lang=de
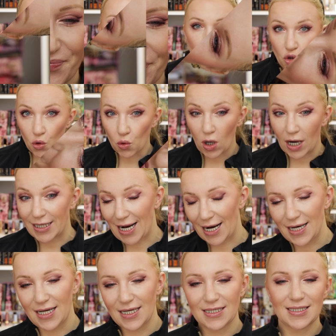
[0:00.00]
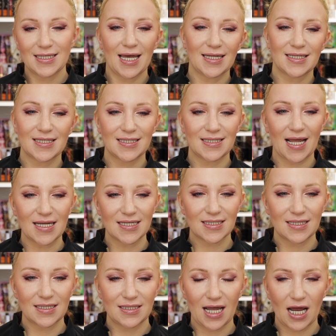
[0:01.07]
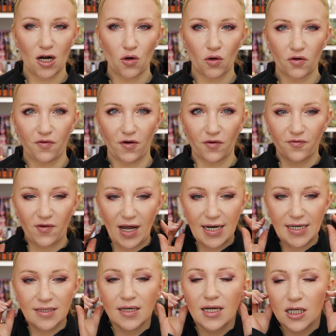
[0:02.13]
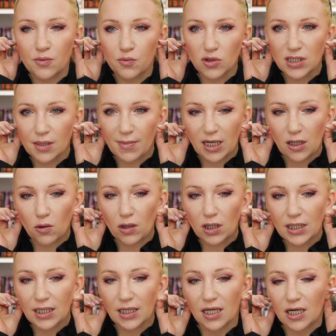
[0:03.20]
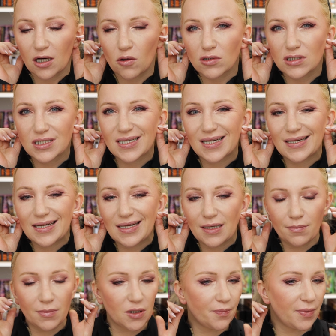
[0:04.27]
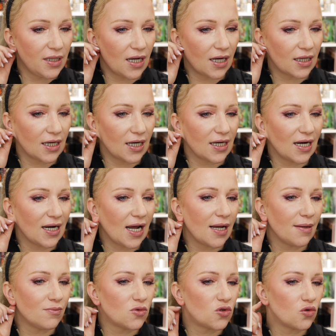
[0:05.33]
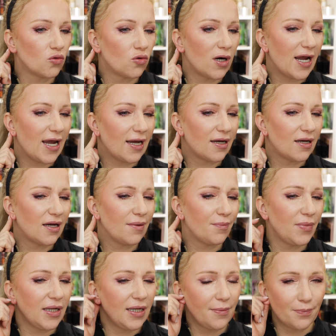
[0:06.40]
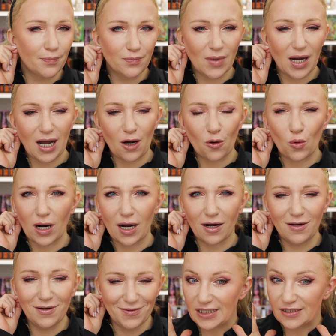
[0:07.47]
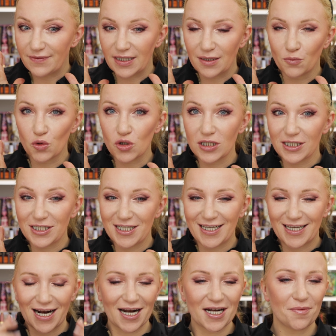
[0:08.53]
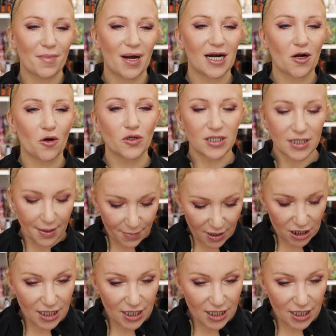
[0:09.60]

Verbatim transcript: So, dann ist jetzt das der Look von Weiten. Ich musste meine Ohrringe rausnehmen. Ich bin da gerade an einem so hängen geblieben. Aua. Deswegen musste ich die gerade mal rausnehmen.